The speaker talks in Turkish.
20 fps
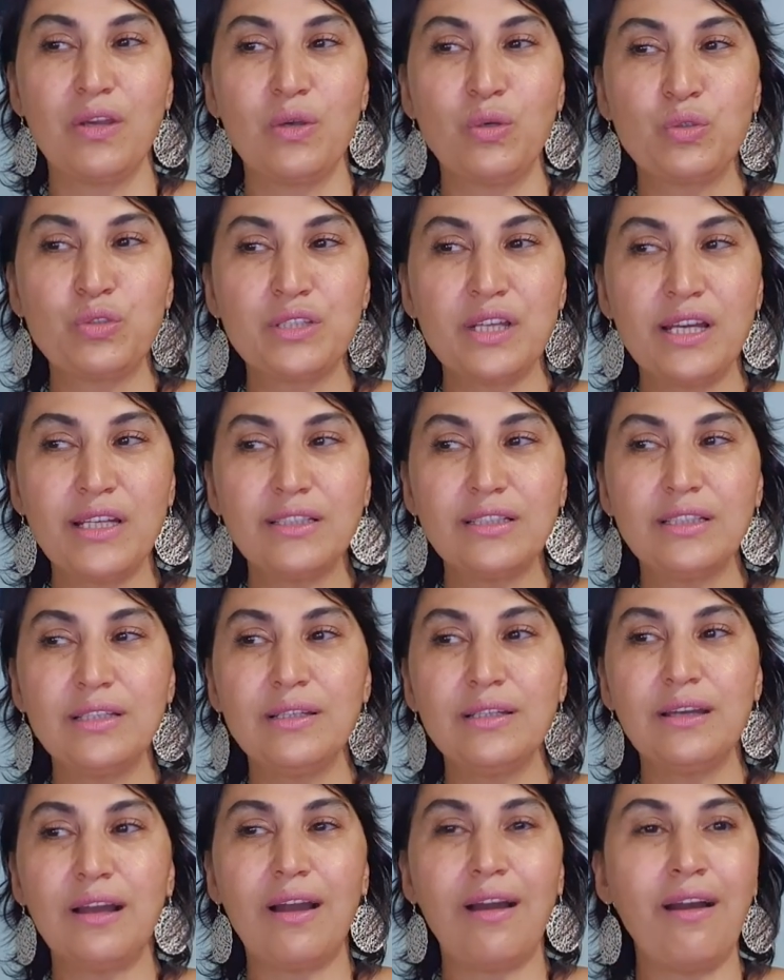
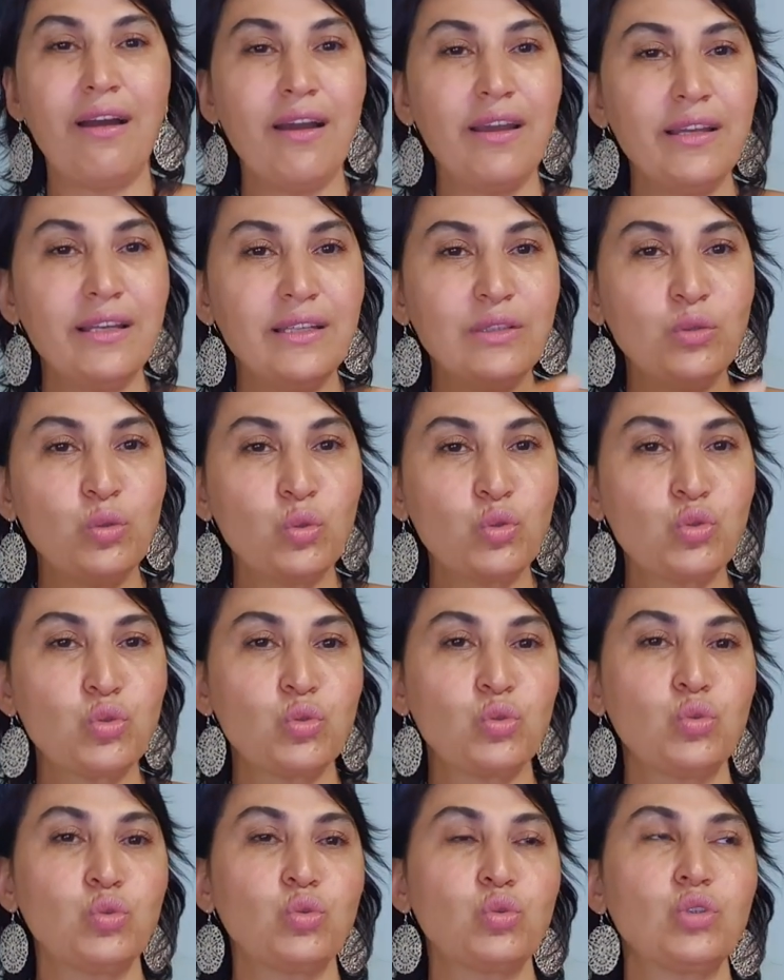özellikle aile
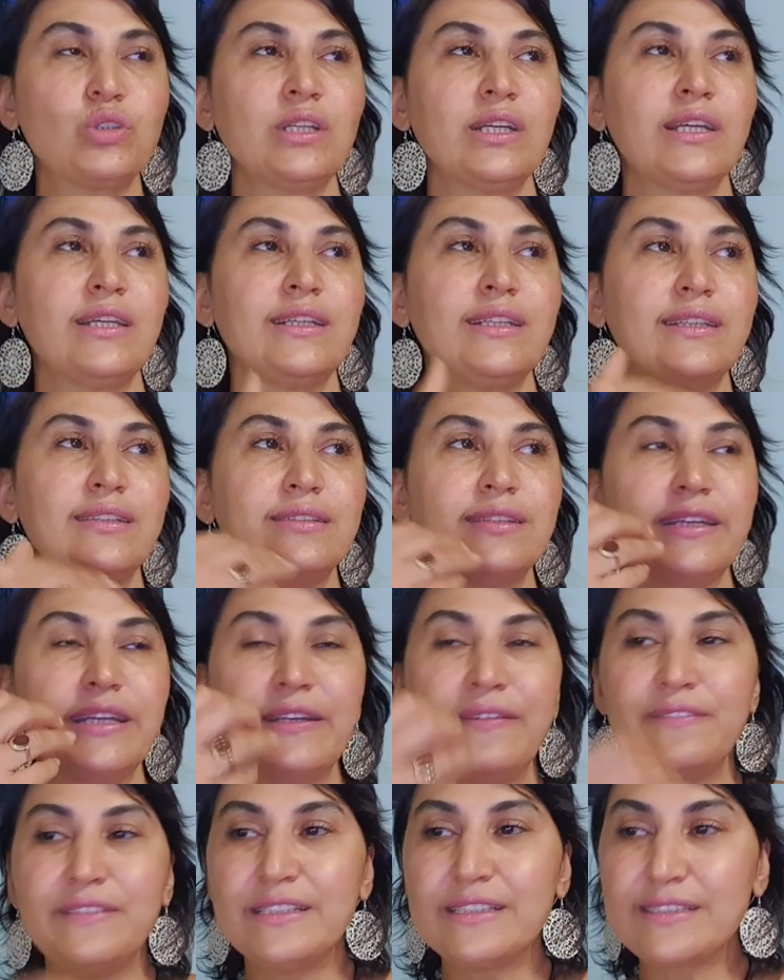dostunuz ya da
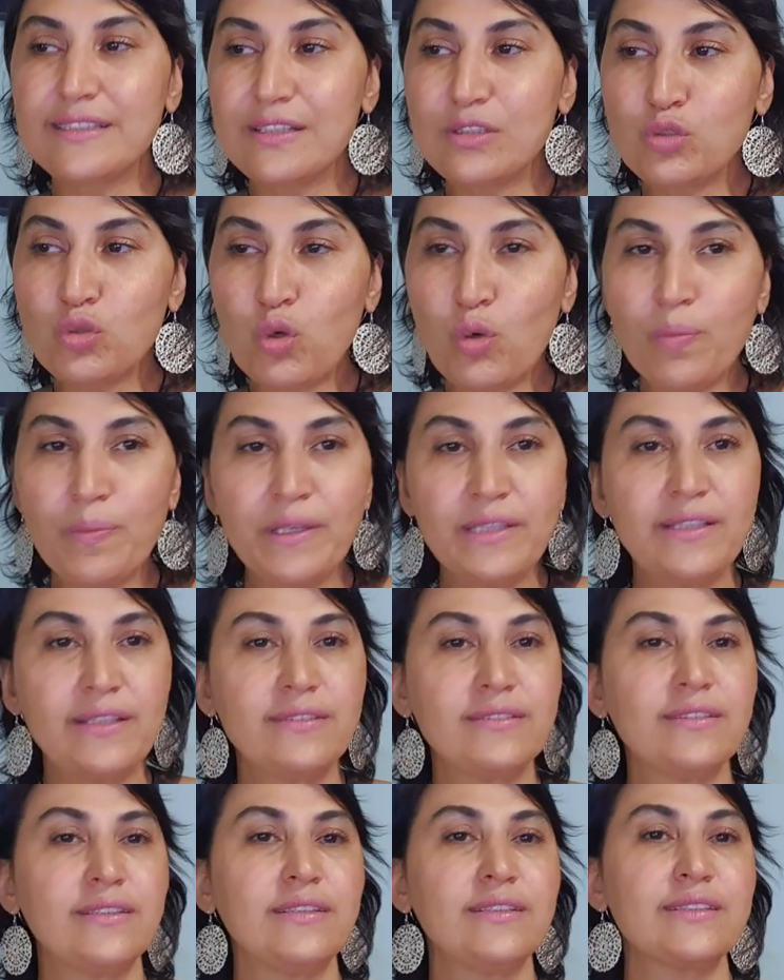evinizde sohbet
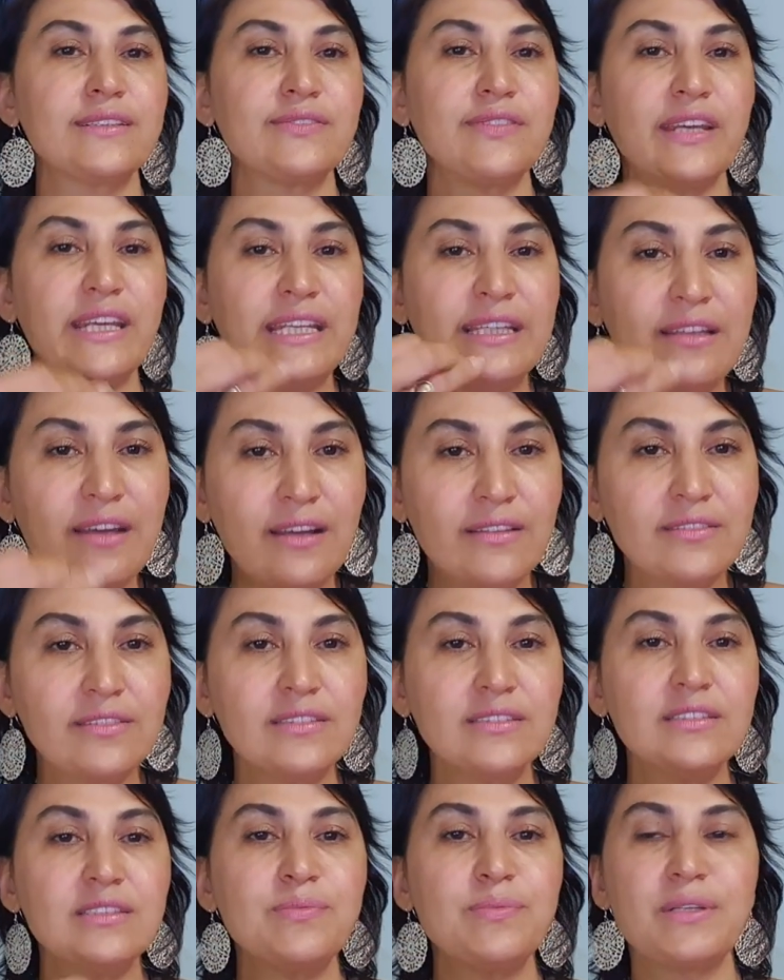ettiğiniz ve
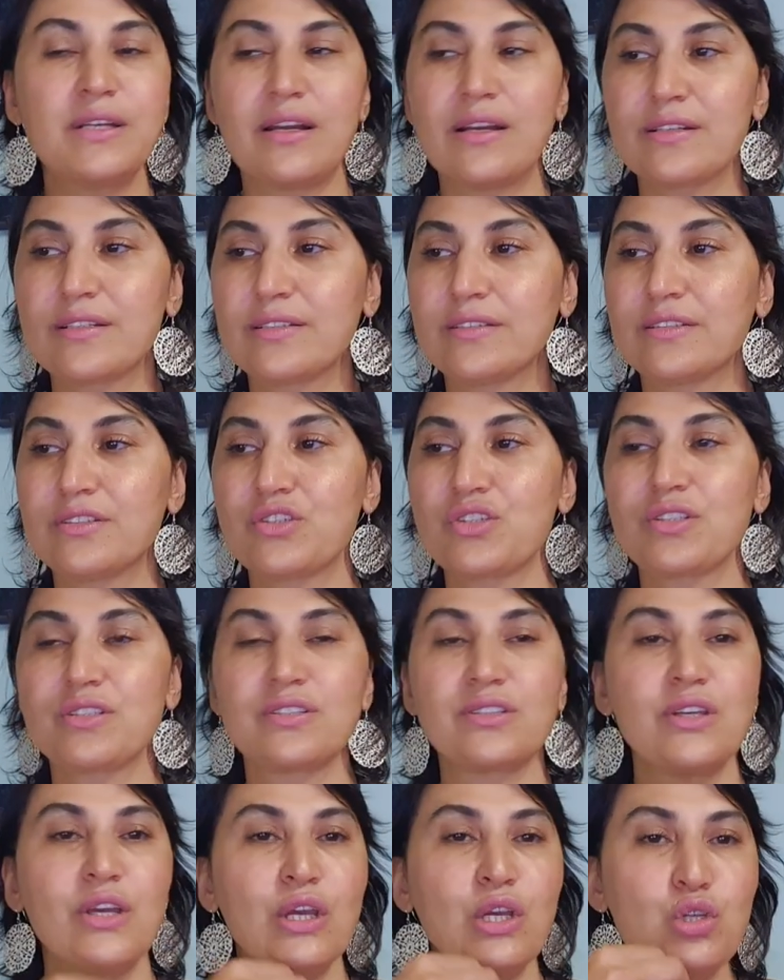inandığınız bir
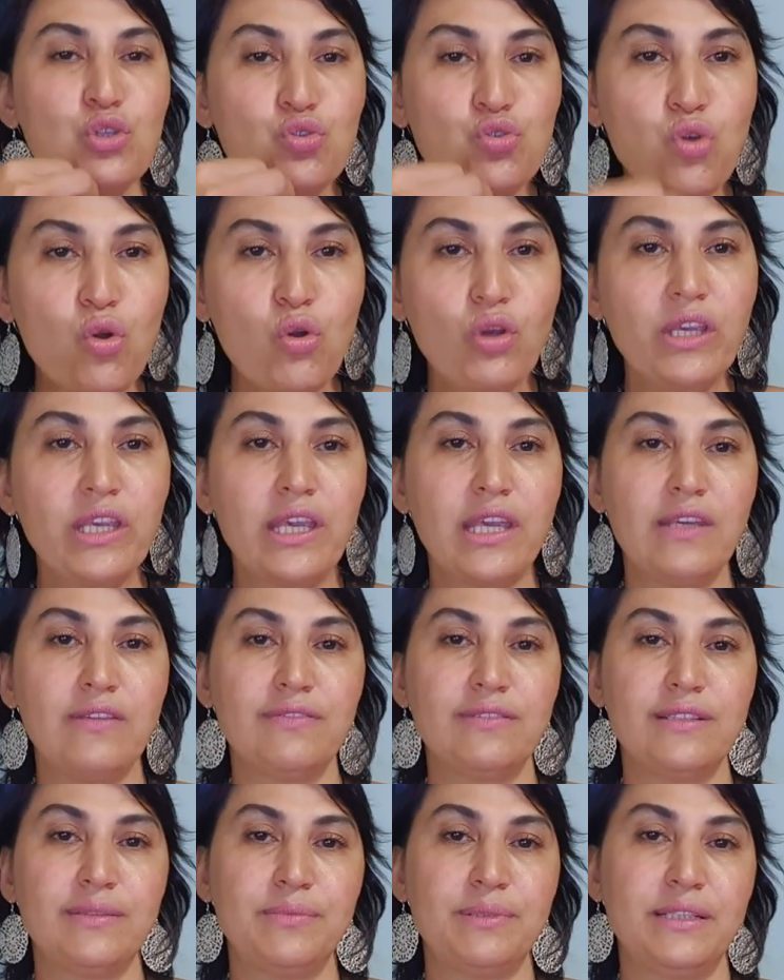arkadaşınız çok
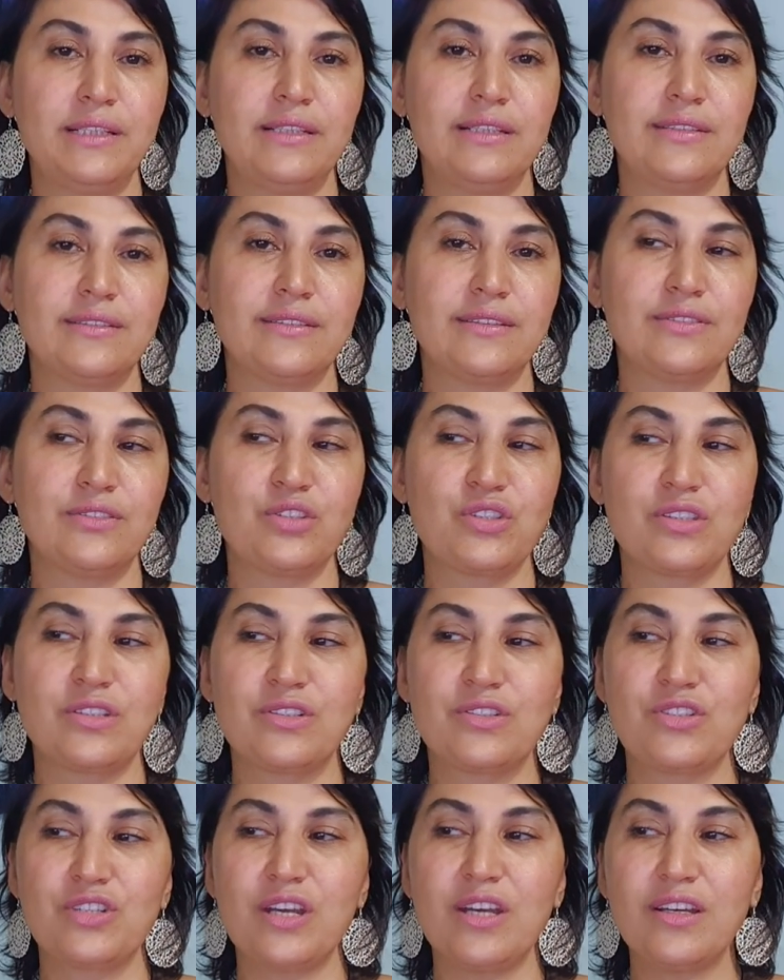keyifli biriyle
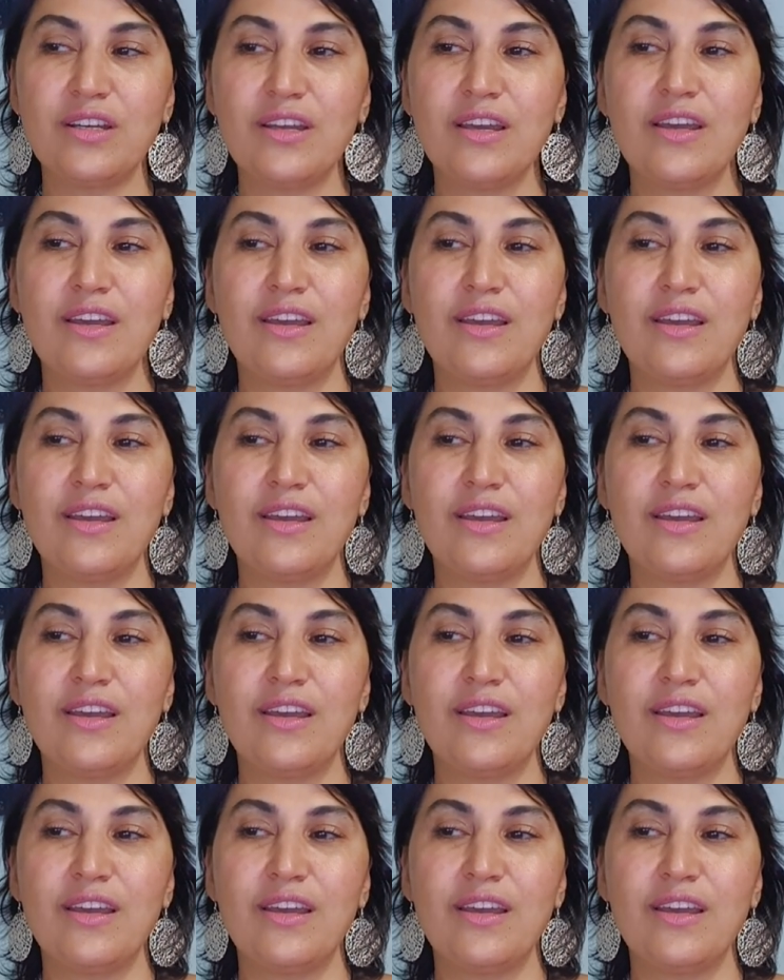tanıştıracak